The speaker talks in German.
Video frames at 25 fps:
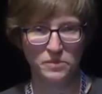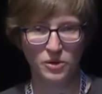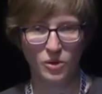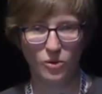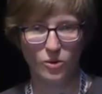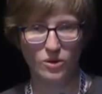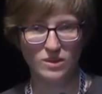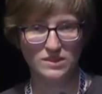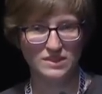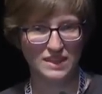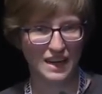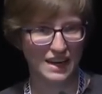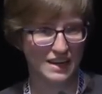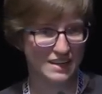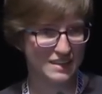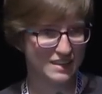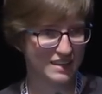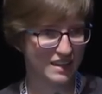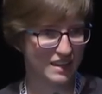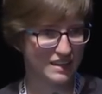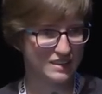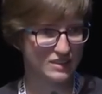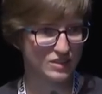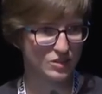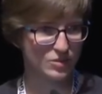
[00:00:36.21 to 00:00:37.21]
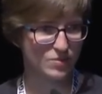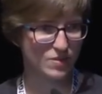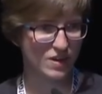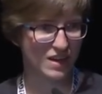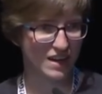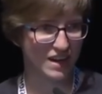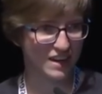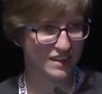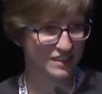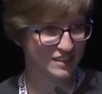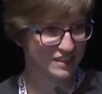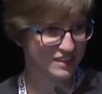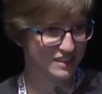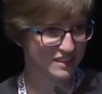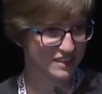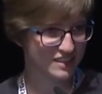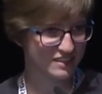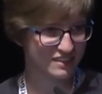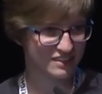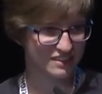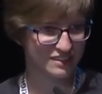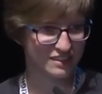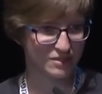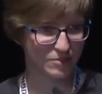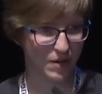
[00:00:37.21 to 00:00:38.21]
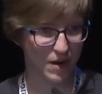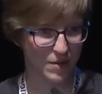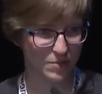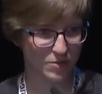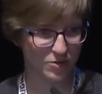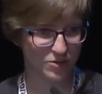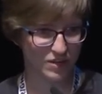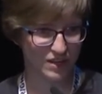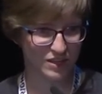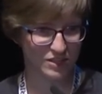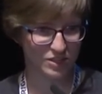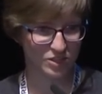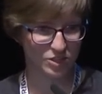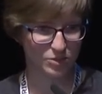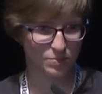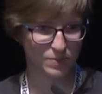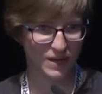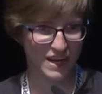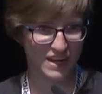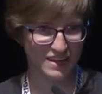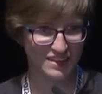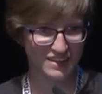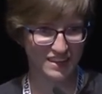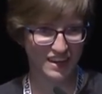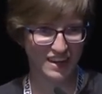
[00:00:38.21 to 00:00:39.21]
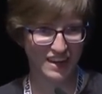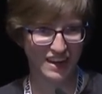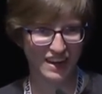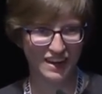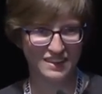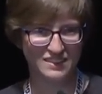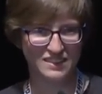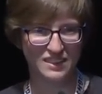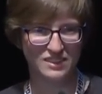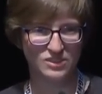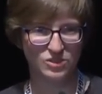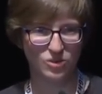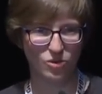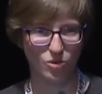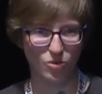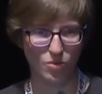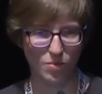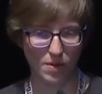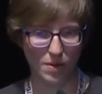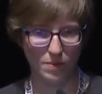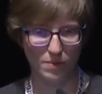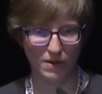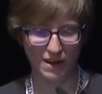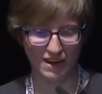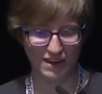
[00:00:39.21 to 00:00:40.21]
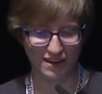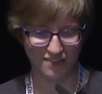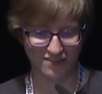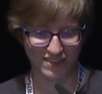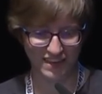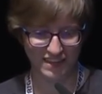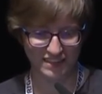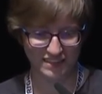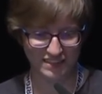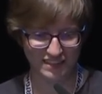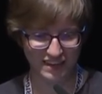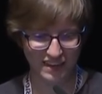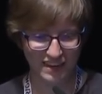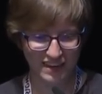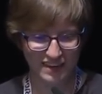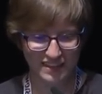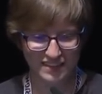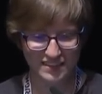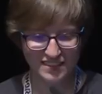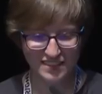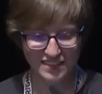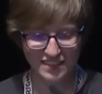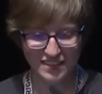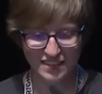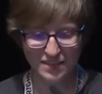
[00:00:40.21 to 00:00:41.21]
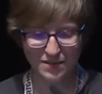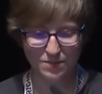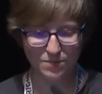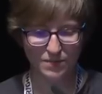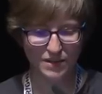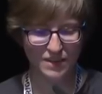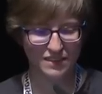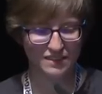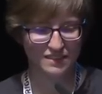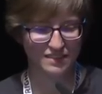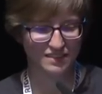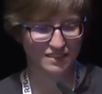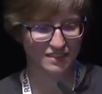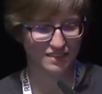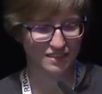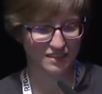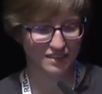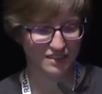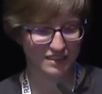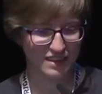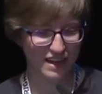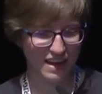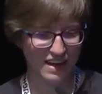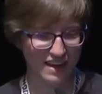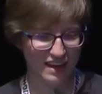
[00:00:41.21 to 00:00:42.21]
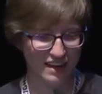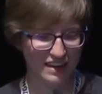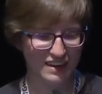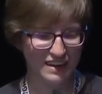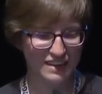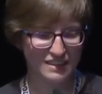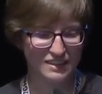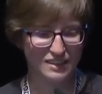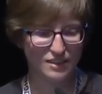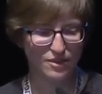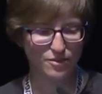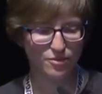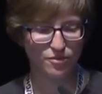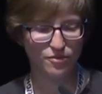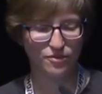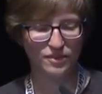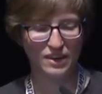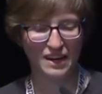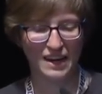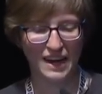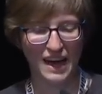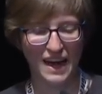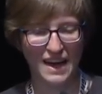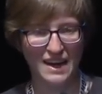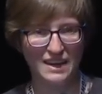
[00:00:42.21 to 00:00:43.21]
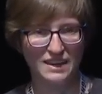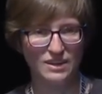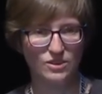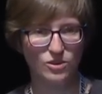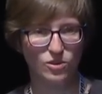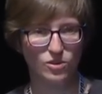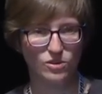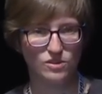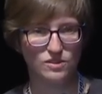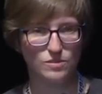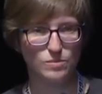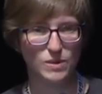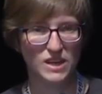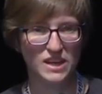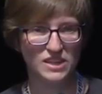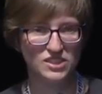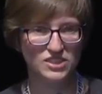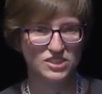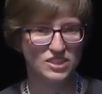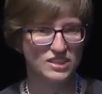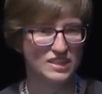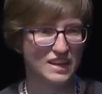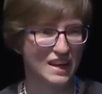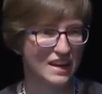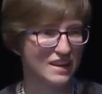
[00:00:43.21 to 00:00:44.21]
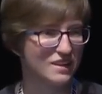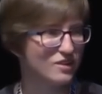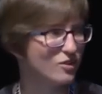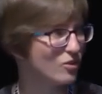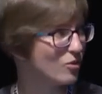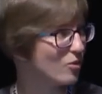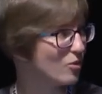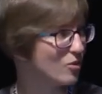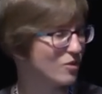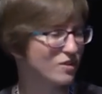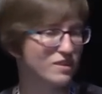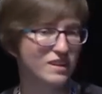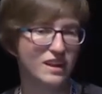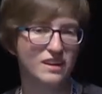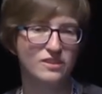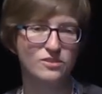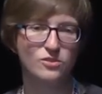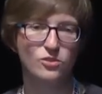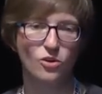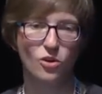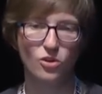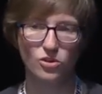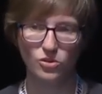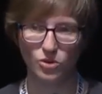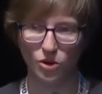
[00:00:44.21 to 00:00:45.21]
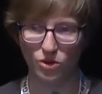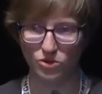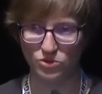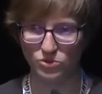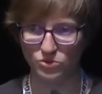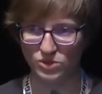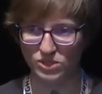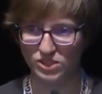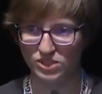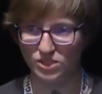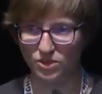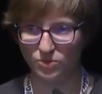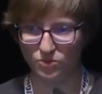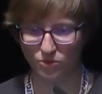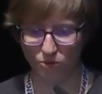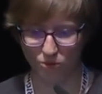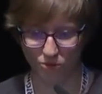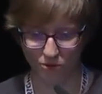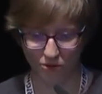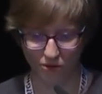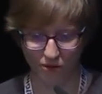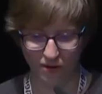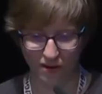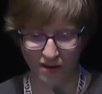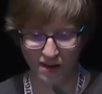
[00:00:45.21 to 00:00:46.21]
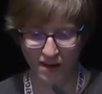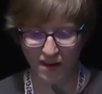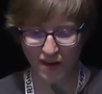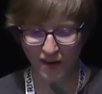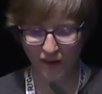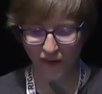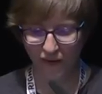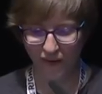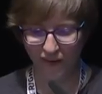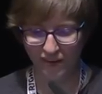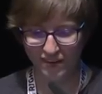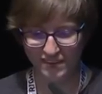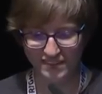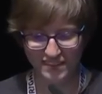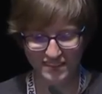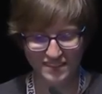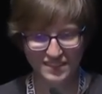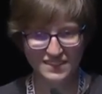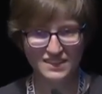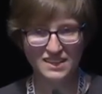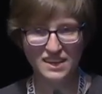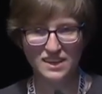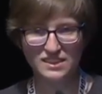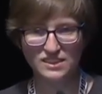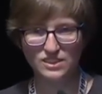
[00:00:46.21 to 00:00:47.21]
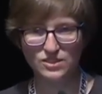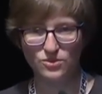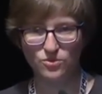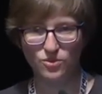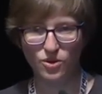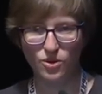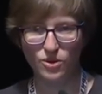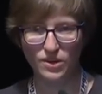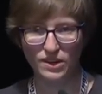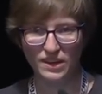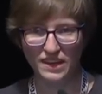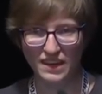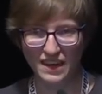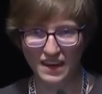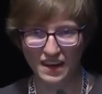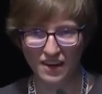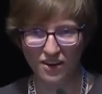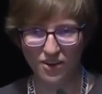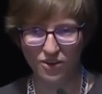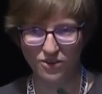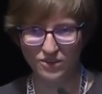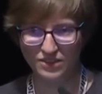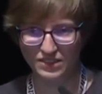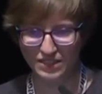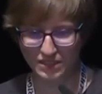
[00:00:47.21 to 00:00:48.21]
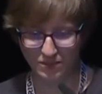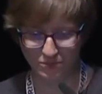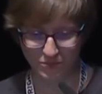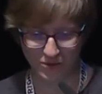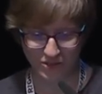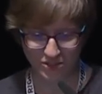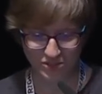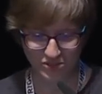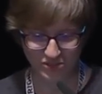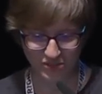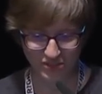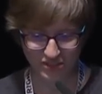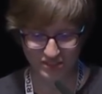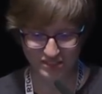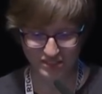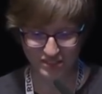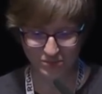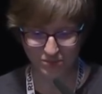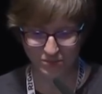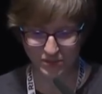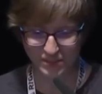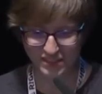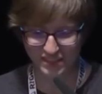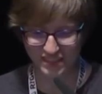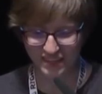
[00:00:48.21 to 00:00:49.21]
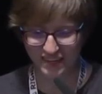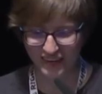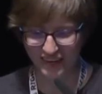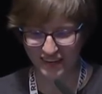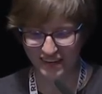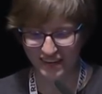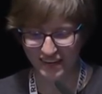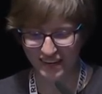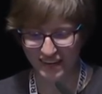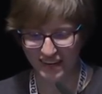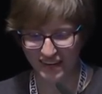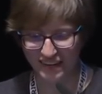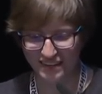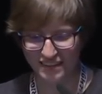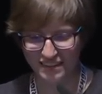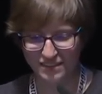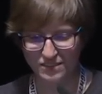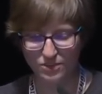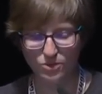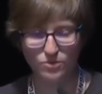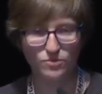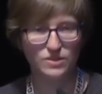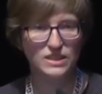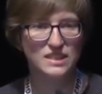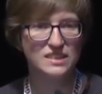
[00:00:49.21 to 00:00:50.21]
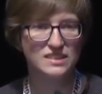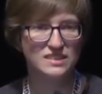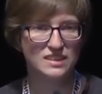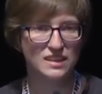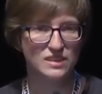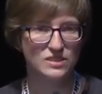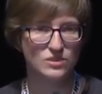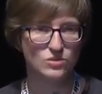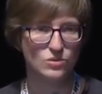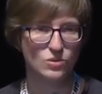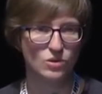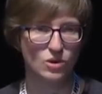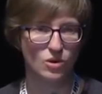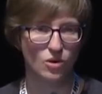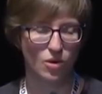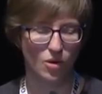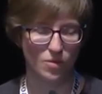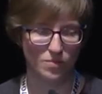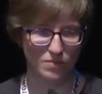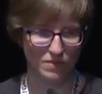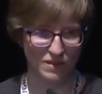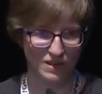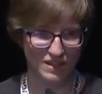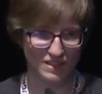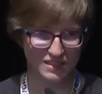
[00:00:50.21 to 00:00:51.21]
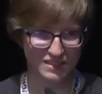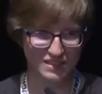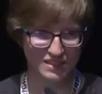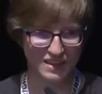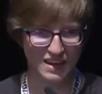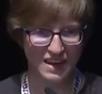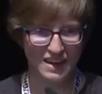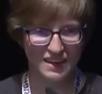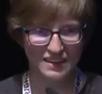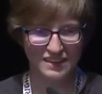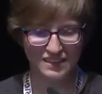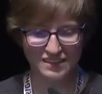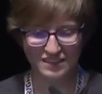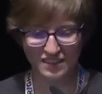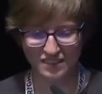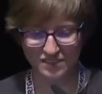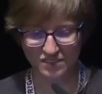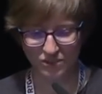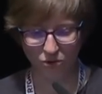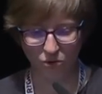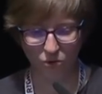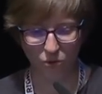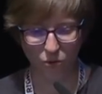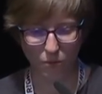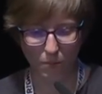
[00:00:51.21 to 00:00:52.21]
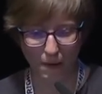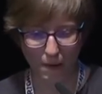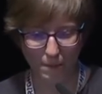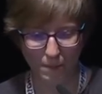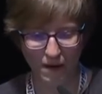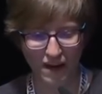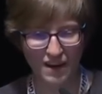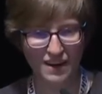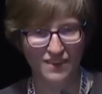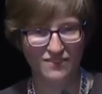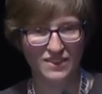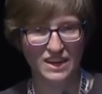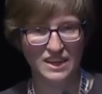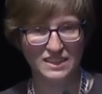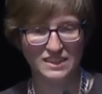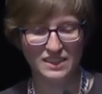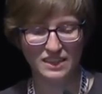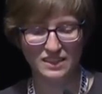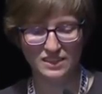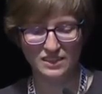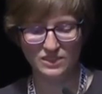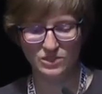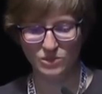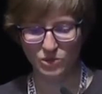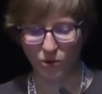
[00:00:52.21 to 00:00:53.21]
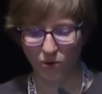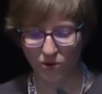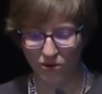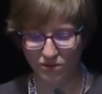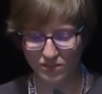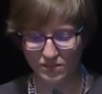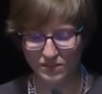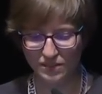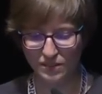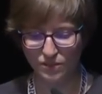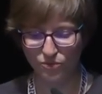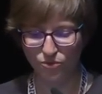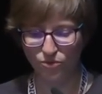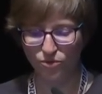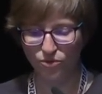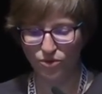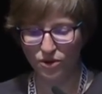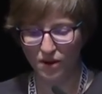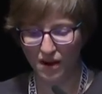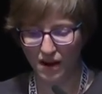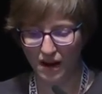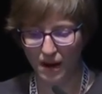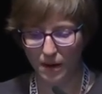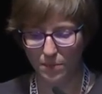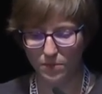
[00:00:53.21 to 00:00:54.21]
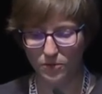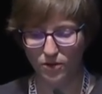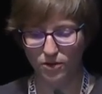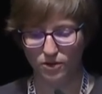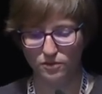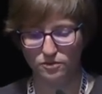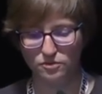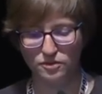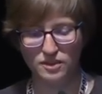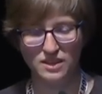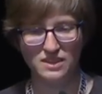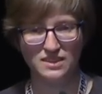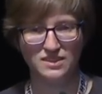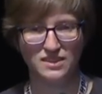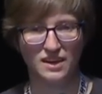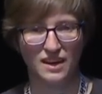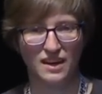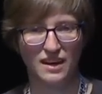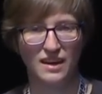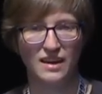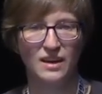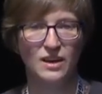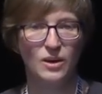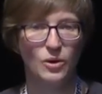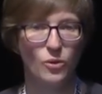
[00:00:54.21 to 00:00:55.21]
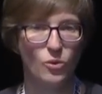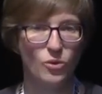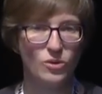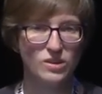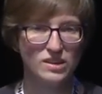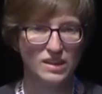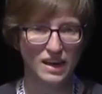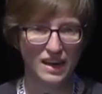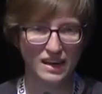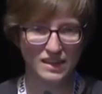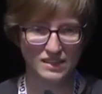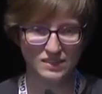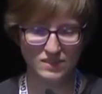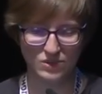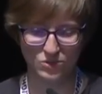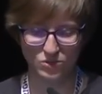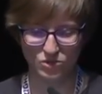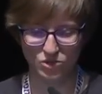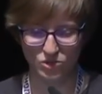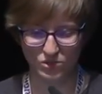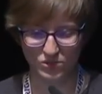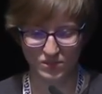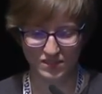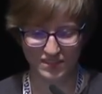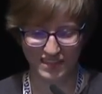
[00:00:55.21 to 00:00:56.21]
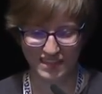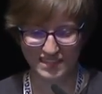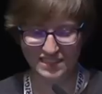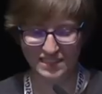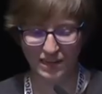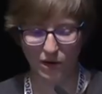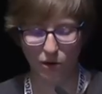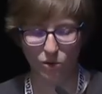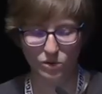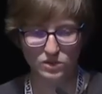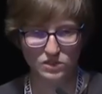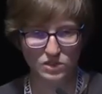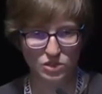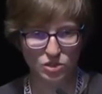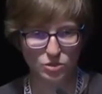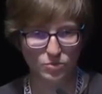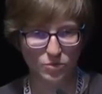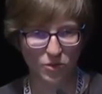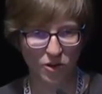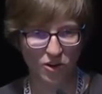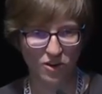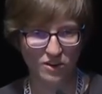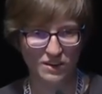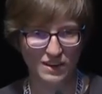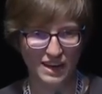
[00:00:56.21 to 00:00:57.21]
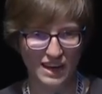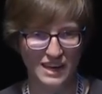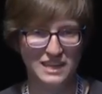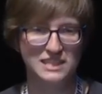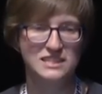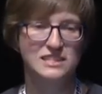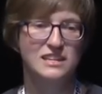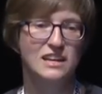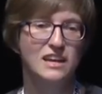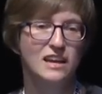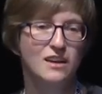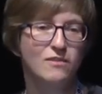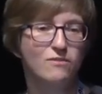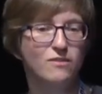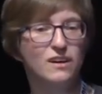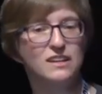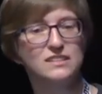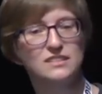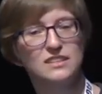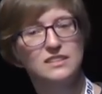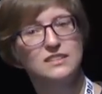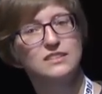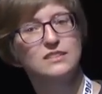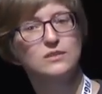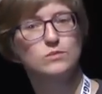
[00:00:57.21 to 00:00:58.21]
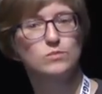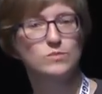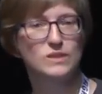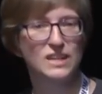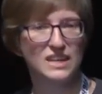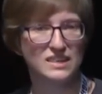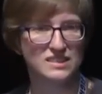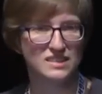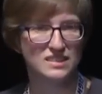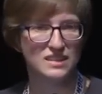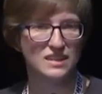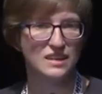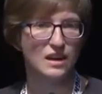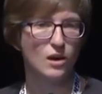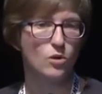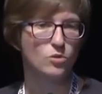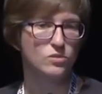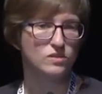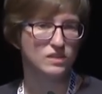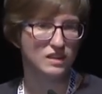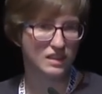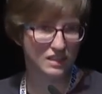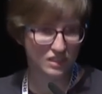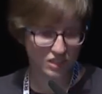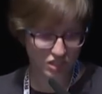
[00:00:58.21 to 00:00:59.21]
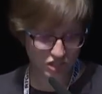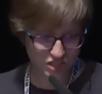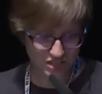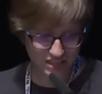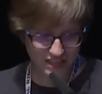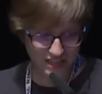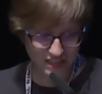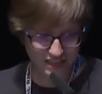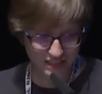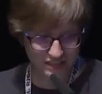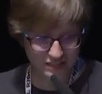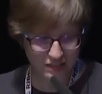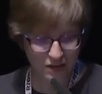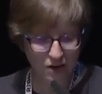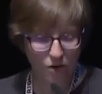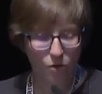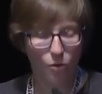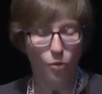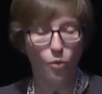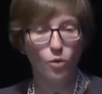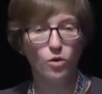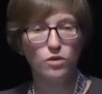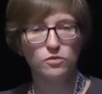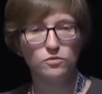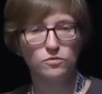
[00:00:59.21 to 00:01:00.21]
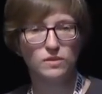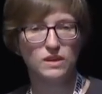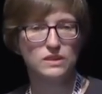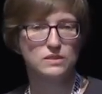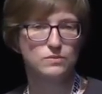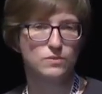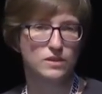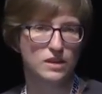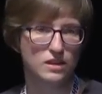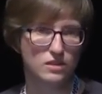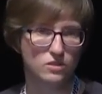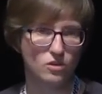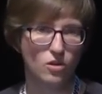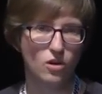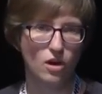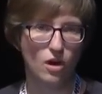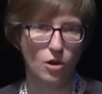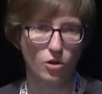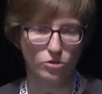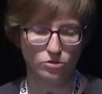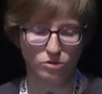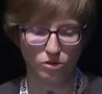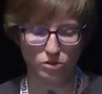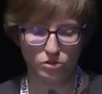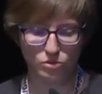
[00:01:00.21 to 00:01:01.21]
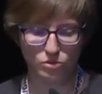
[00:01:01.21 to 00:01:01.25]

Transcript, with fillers: Und dann, ganz überraschend, zwei Monate später hat das Europaparlament sie mit äh, ja, relativ kleinen kosmetischen Änderungen dann doch noch durchgewunken. Und das ist jetzt eine Woche her und ich möchte euch ein bisschen erklären, also wie es dazu gekommen ist, dass das Europaparlament jetzt doch sich für Uploadfilter und Leistungsschutzrecht ausgesprochen hat, was in diesem Text genau drinsteht und was wir doch auch noch